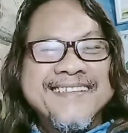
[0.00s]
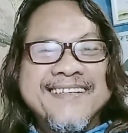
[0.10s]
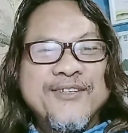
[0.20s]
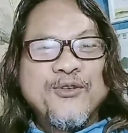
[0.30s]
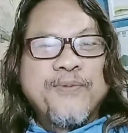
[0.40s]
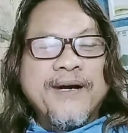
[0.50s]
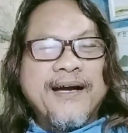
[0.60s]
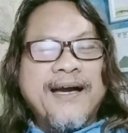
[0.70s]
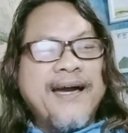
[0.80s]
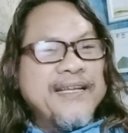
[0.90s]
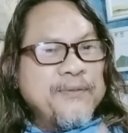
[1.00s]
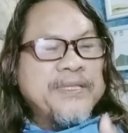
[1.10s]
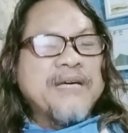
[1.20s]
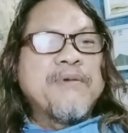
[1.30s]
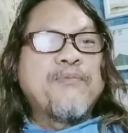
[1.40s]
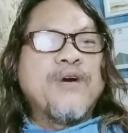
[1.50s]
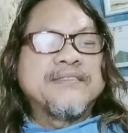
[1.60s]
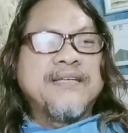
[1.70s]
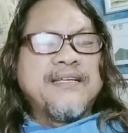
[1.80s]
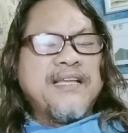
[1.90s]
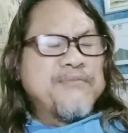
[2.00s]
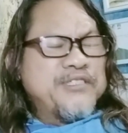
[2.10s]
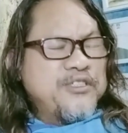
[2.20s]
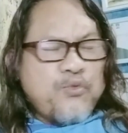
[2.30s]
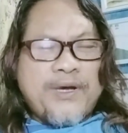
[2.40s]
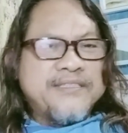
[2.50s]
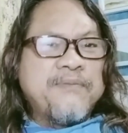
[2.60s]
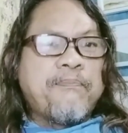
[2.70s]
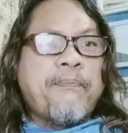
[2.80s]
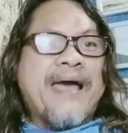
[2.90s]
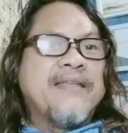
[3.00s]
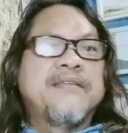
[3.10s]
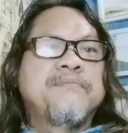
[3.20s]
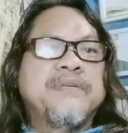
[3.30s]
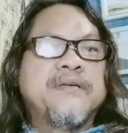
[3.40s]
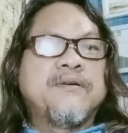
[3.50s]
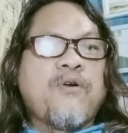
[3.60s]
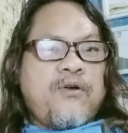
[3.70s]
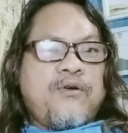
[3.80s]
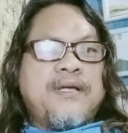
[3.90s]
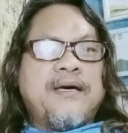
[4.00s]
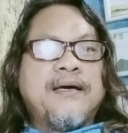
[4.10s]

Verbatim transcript: lupa hari pertama puasa dalam situasi pandemi corona